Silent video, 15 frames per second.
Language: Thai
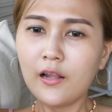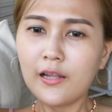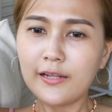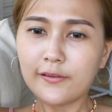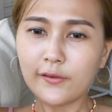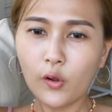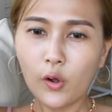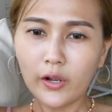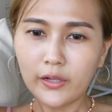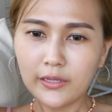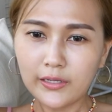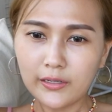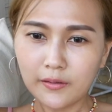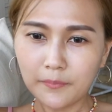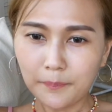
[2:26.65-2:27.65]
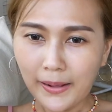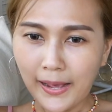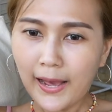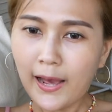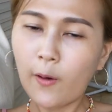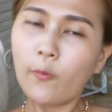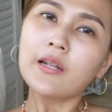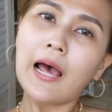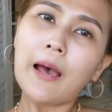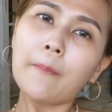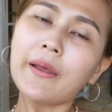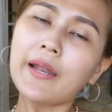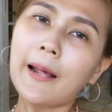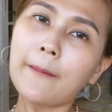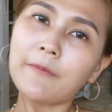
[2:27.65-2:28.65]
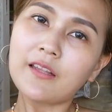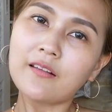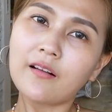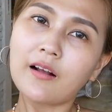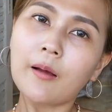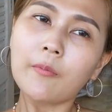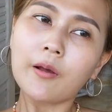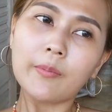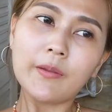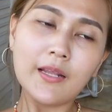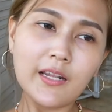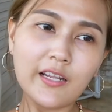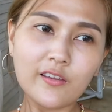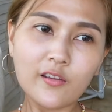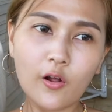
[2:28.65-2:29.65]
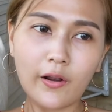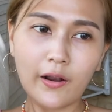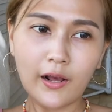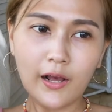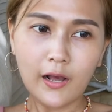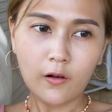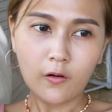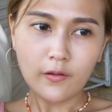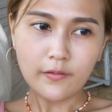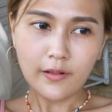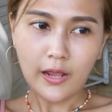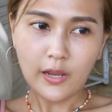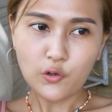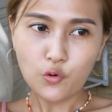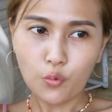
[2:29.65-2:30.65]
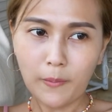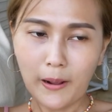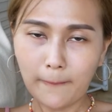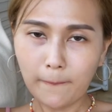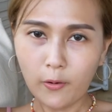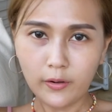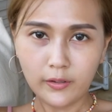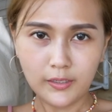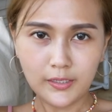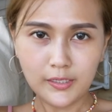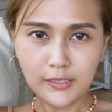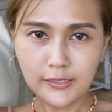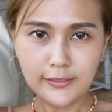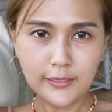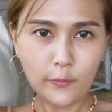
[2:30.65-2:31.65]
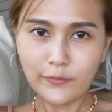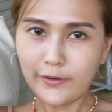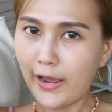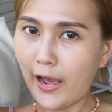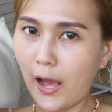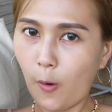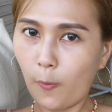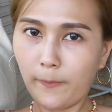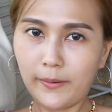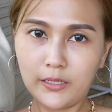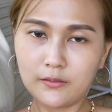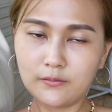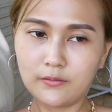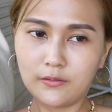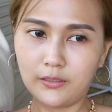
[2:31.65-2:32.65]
รีสอร์ทดีหรือเปล่าถ้าไม่ทำกิจกรรมกับที่รีสอร์ทนะคะก็จะอยู่พักผ่อนที่นี่ยาวๆไปเล